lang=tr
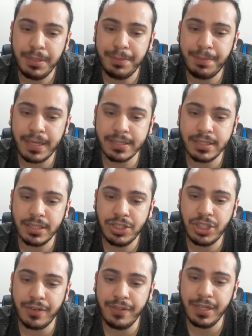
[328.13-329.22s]
Bir pas.
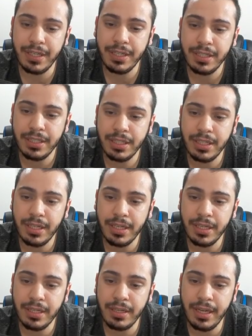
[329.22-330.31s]
Çavi.
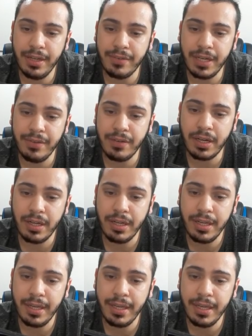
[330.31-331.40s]
Eyvah eyvah.
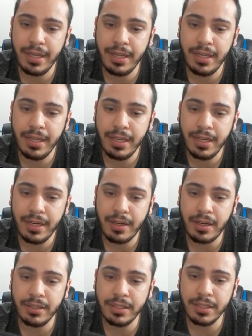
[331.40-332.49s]

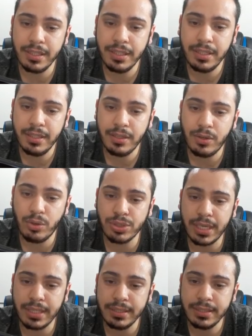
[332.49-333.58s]
Aldık.
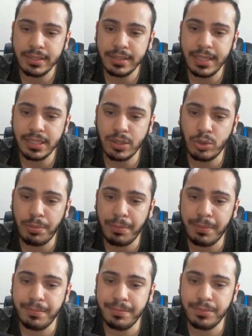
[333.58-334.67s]
Ozan. Keşke topa
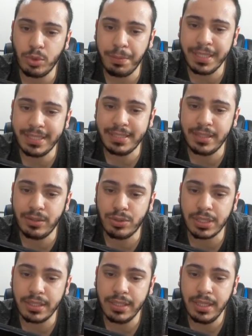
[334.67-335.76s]
topa gitseydin
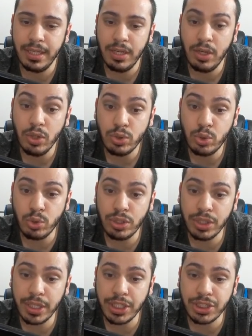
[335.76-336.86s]
Ozan. Çok
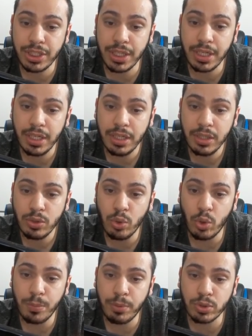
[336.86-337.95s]
iyi geçti.
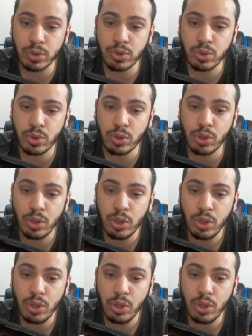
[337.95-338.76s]
Gol pozisyonu.